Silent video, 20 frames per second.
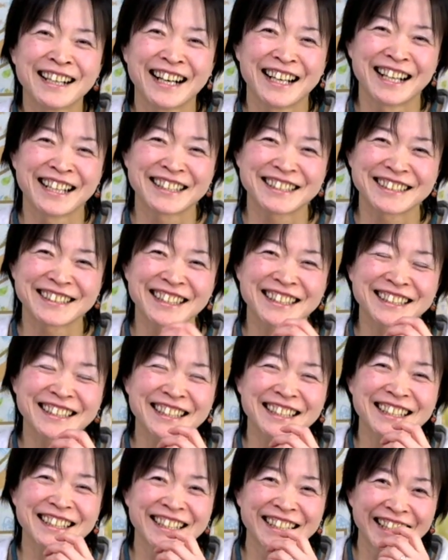ガラスだっ
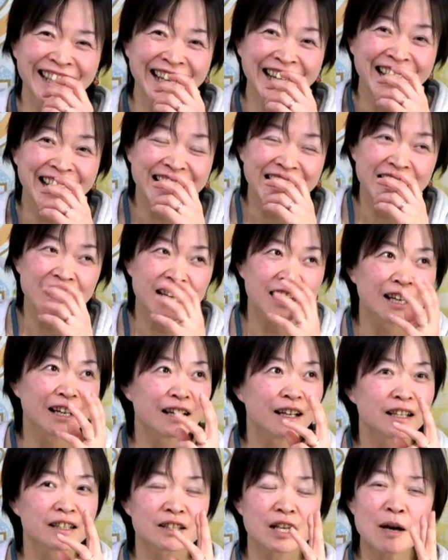たからね
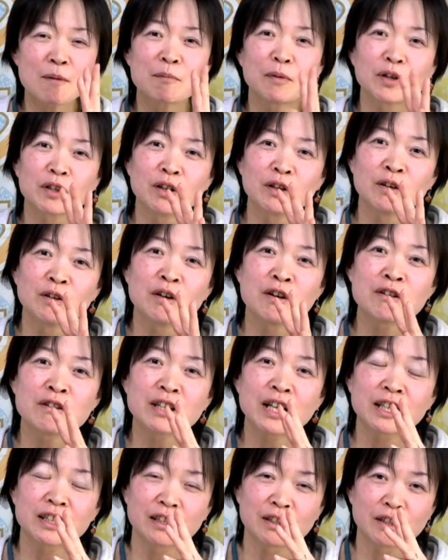3本4本
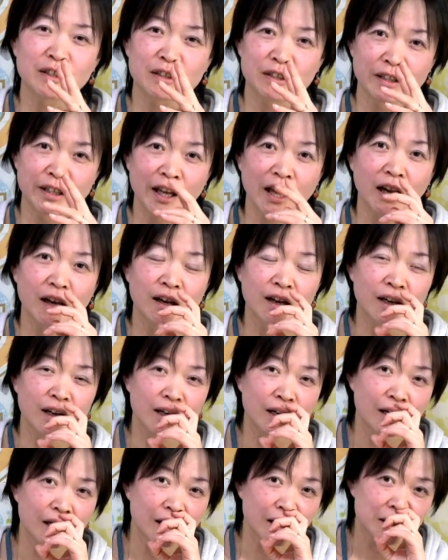ぐらい出てきてね
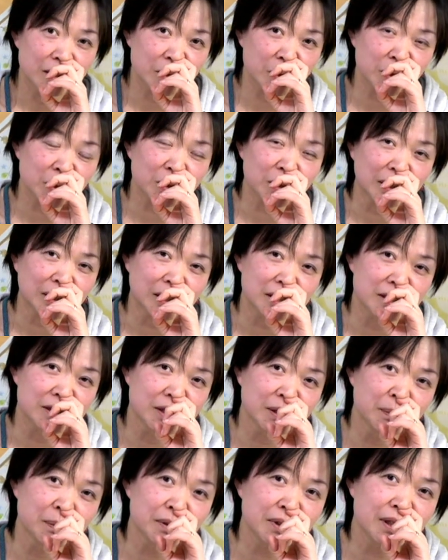ちょっと私
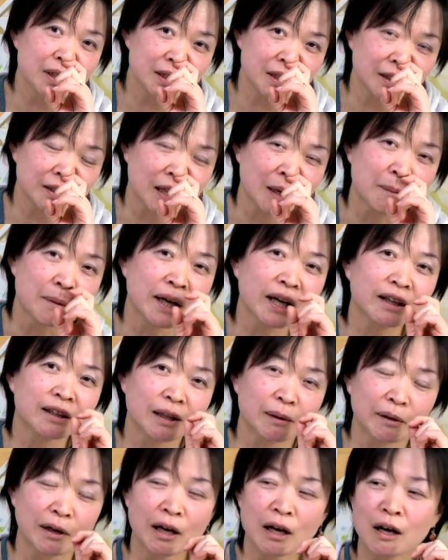自分でさたまげ
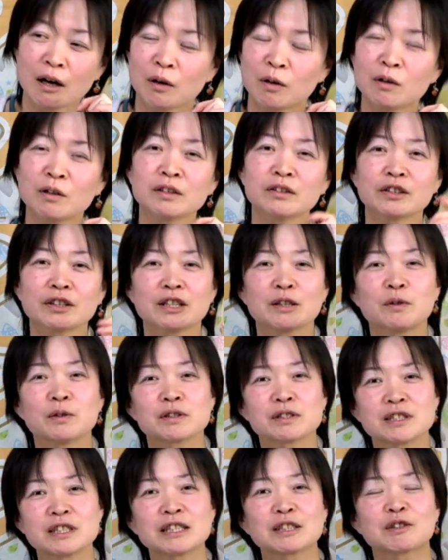たわ本当に
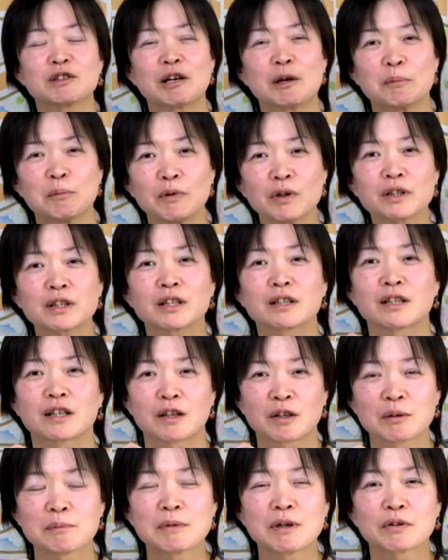欲しいとは思ってた
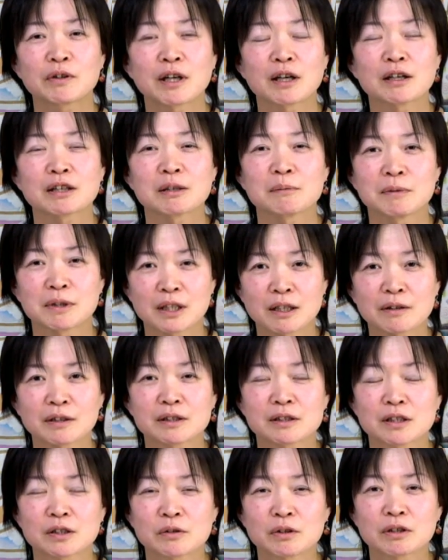けど、まあ、おかげさまで
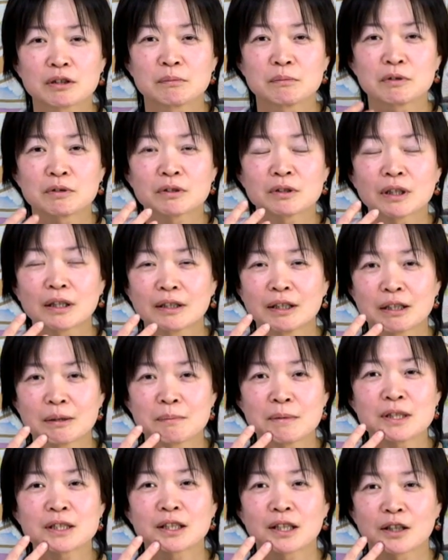私は1人産むことができ
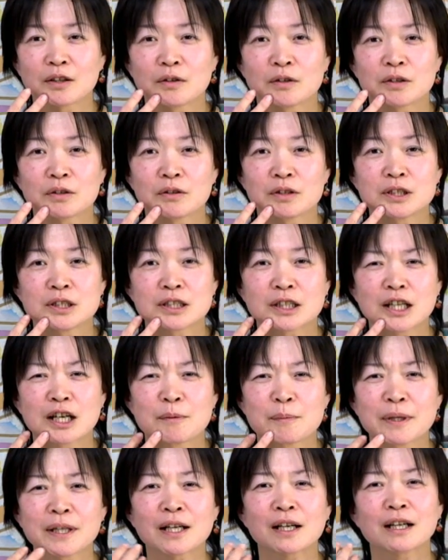ましたけど1人しか
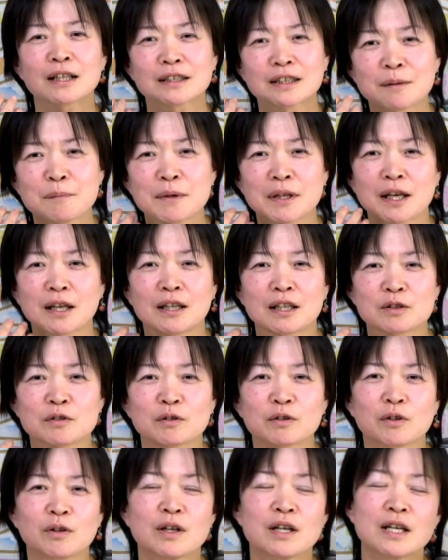産めなかったみたいな
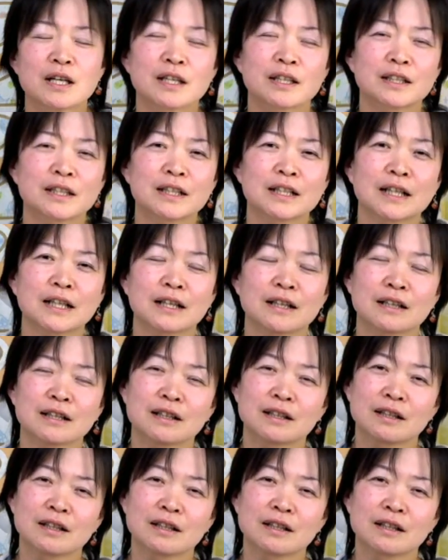ちょっとなんか